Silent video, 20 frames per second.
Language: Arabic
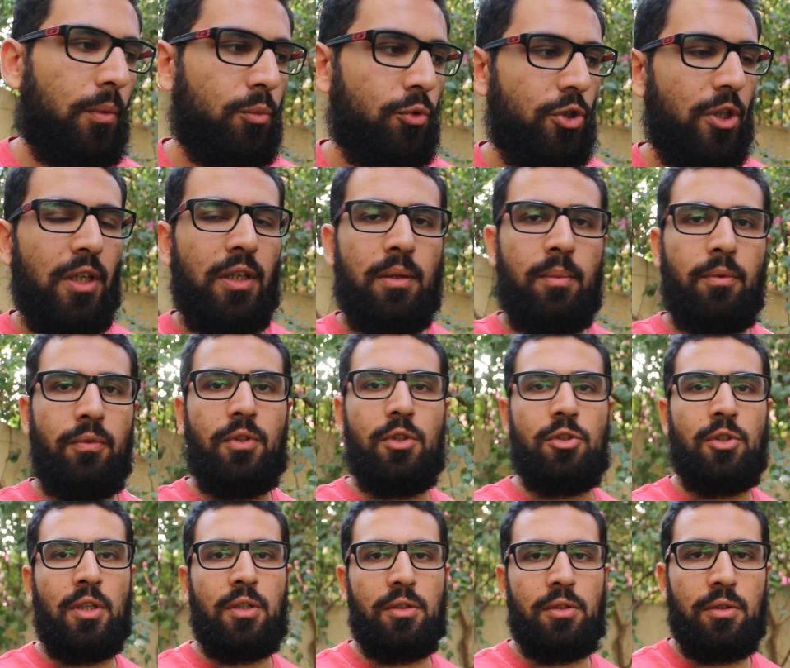فالمشكله ان
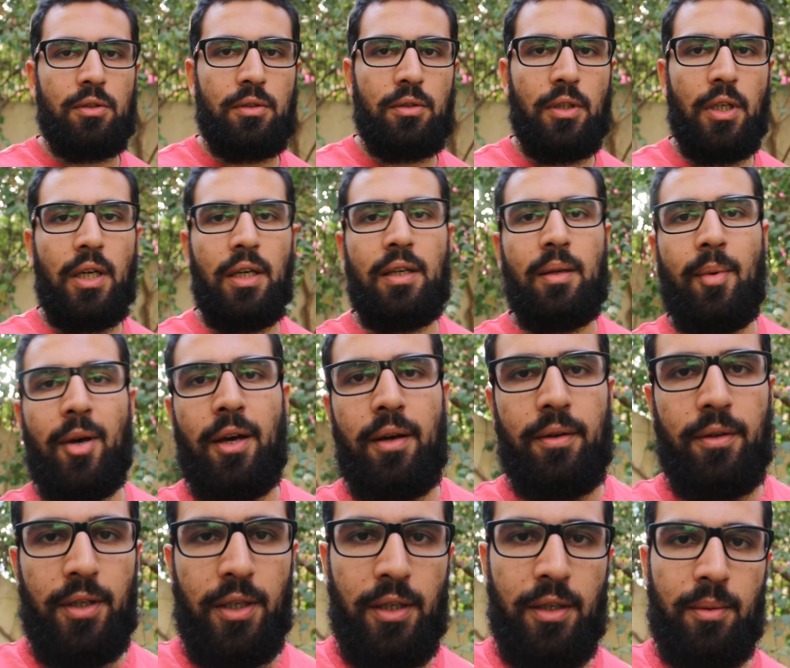مفيش ناس احنا بقى
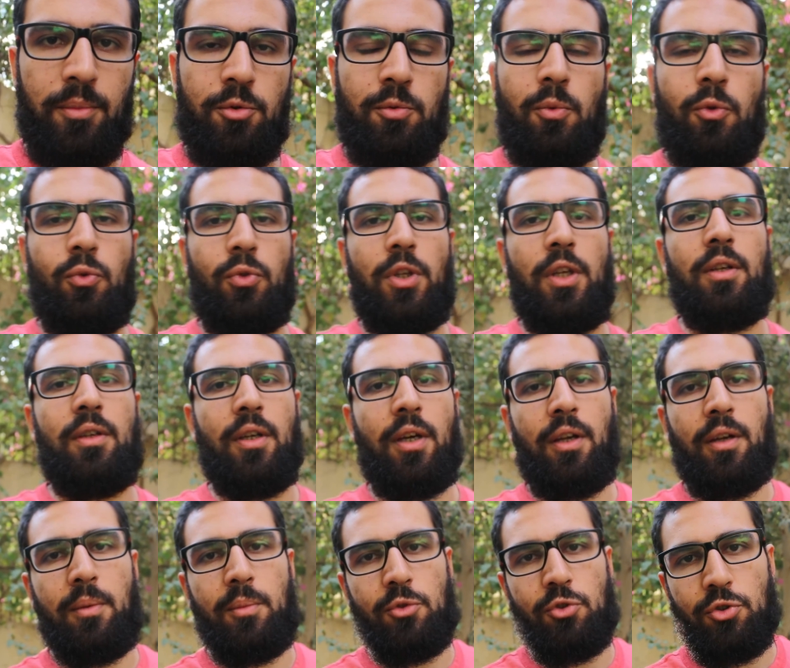احنا مش موجودين
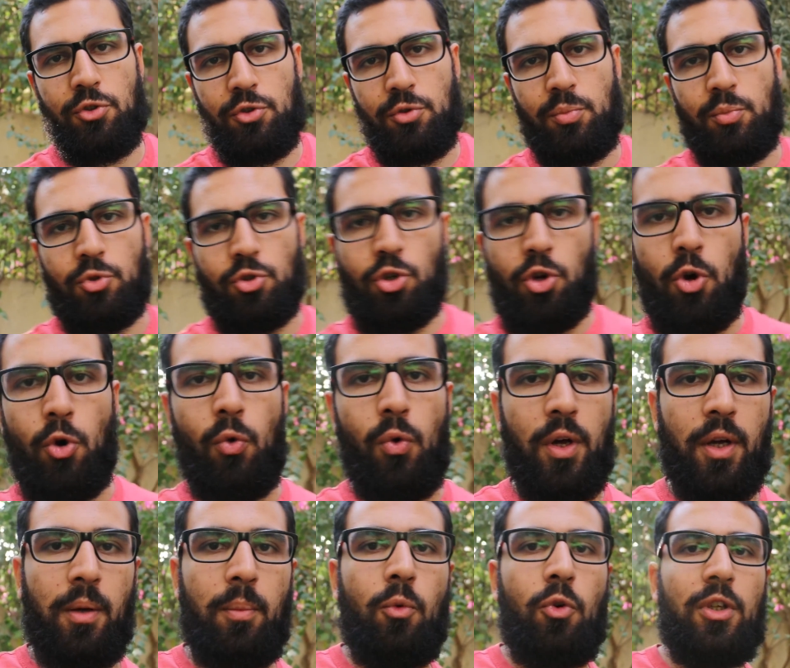احنا مش مش
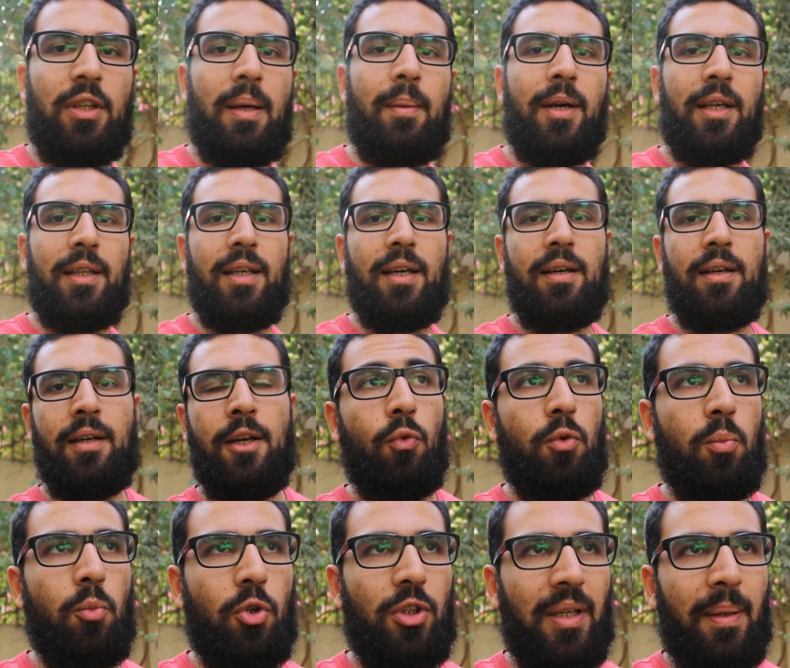جوه المجتمع ده
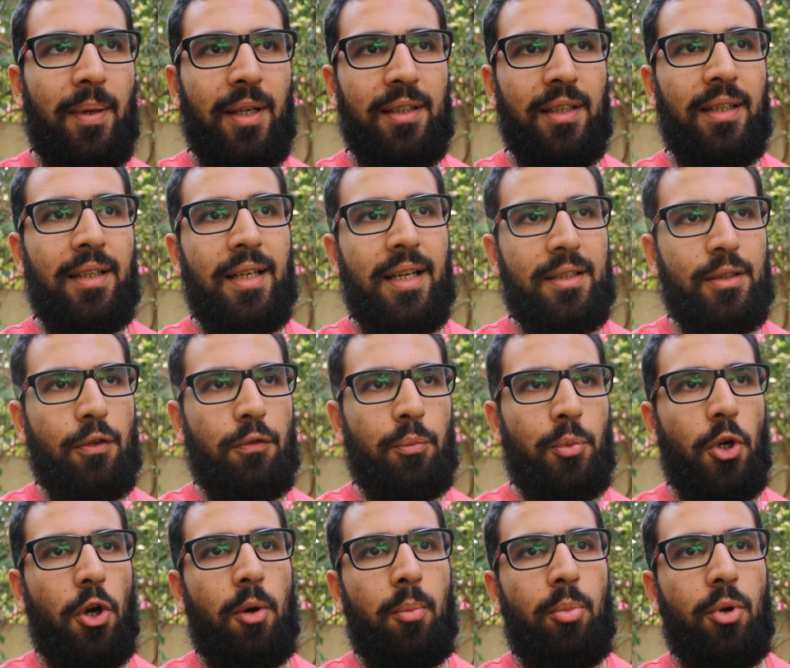والمجتمع ده للاسف
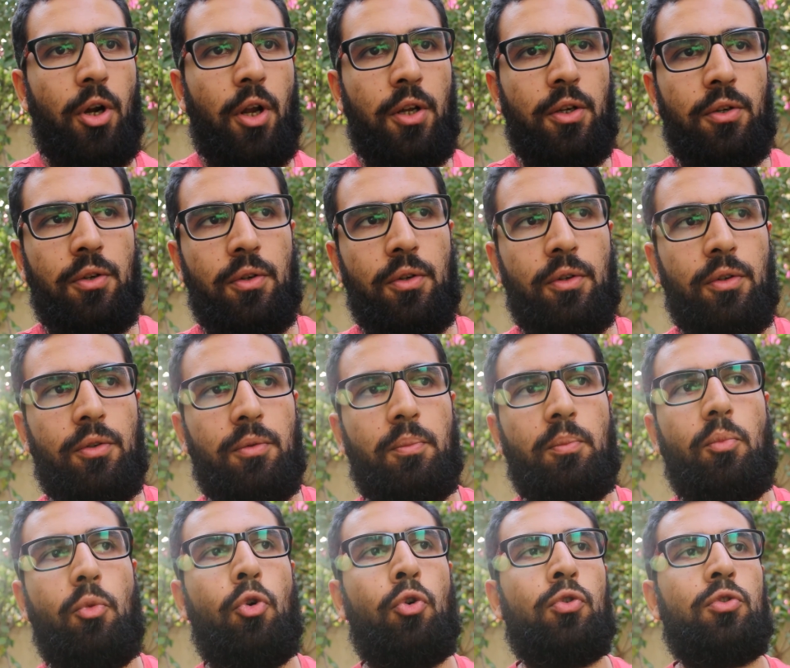بيعبر عن
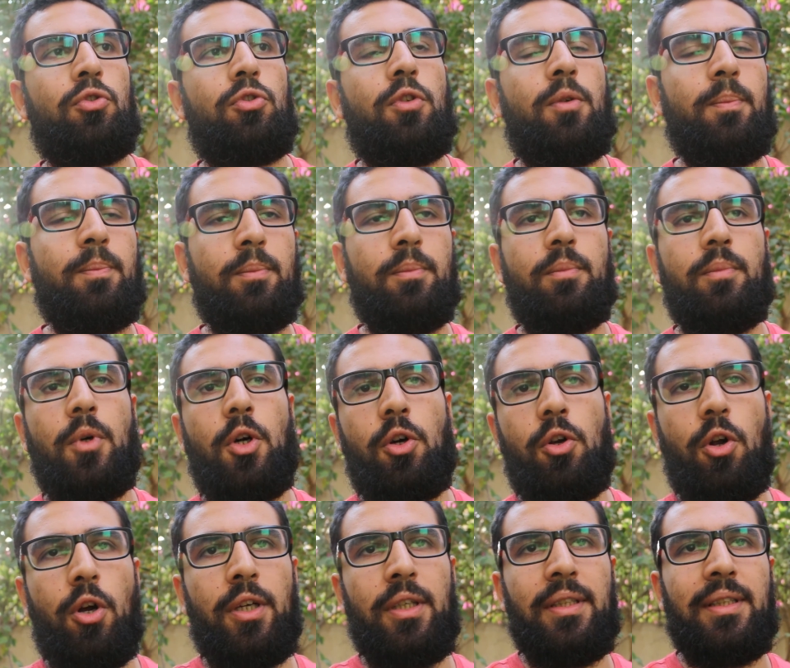معظم
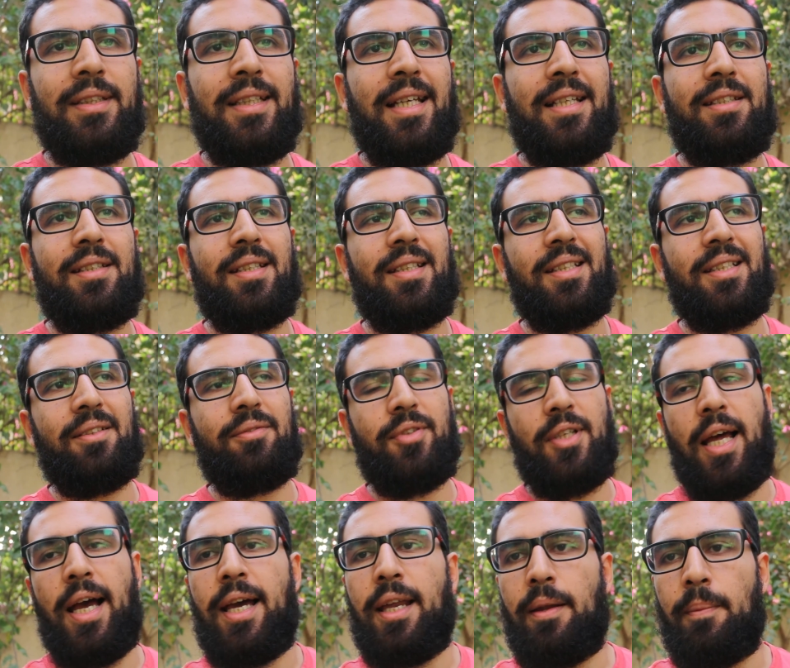اراء الناس اللي في
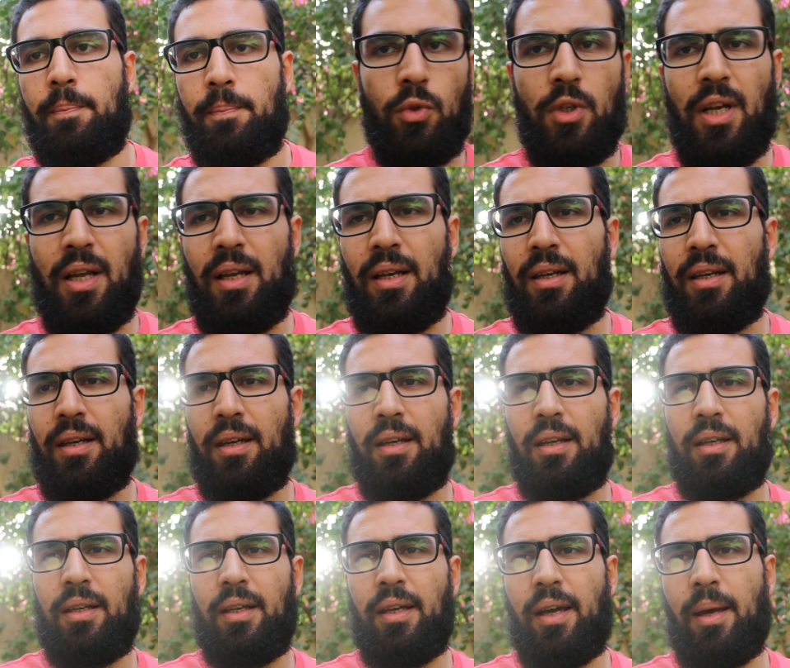العالم
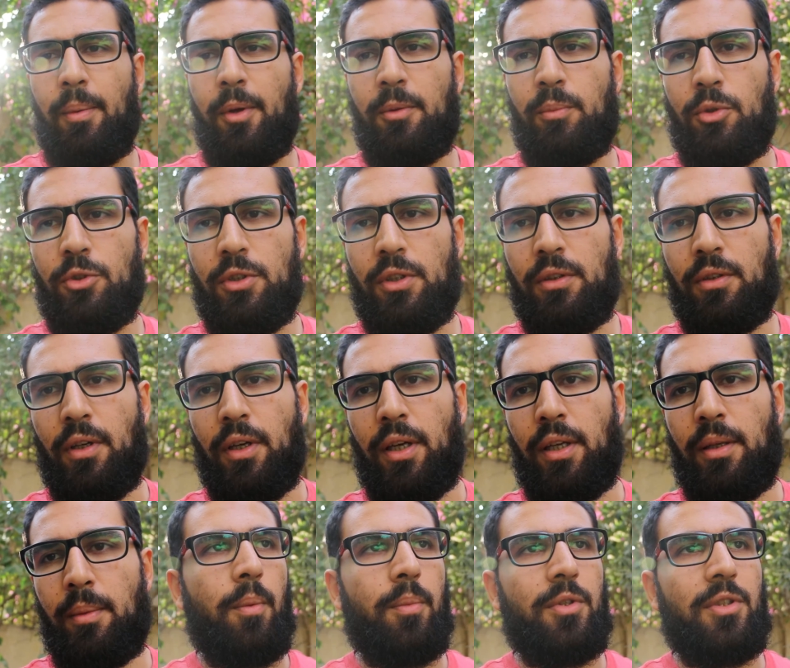والاجابات بسيطه
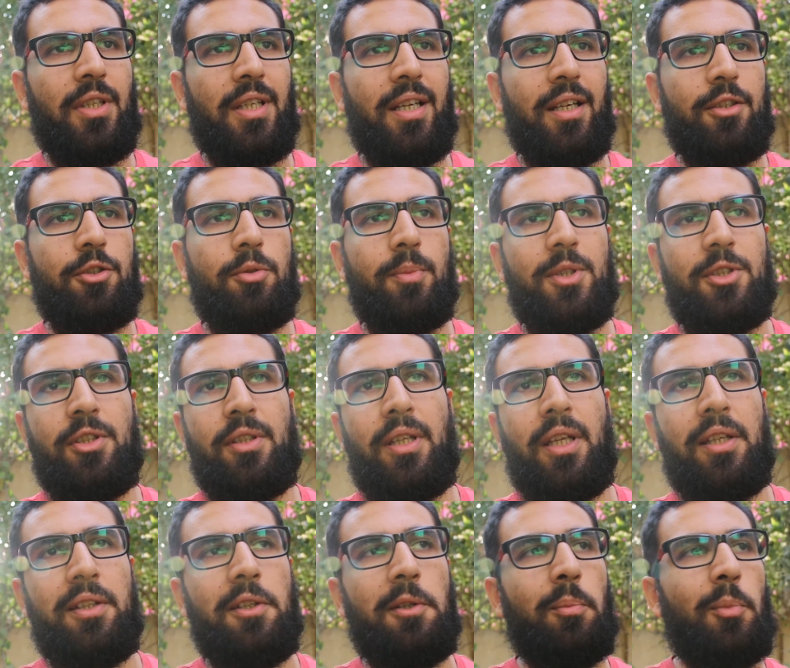يعني ما بيسالكش
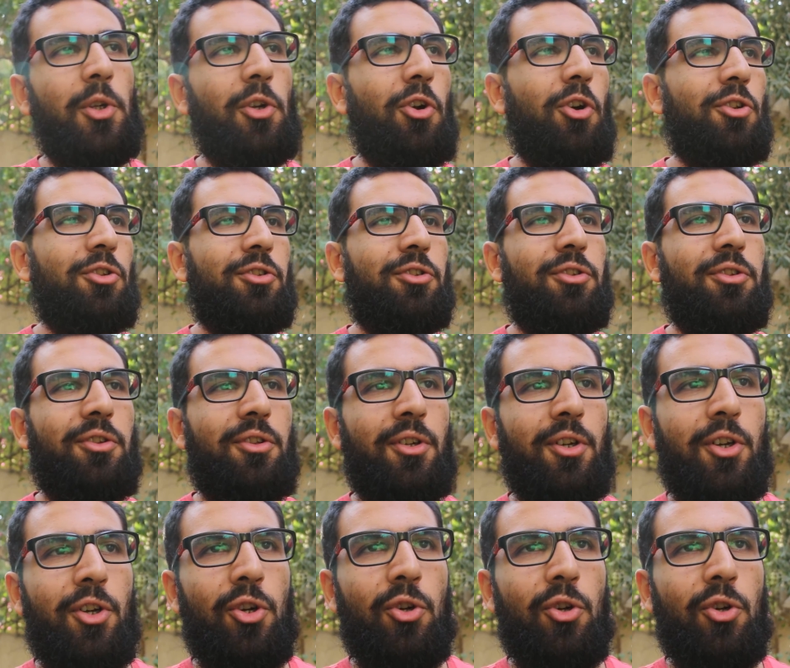مثلا عن الميراث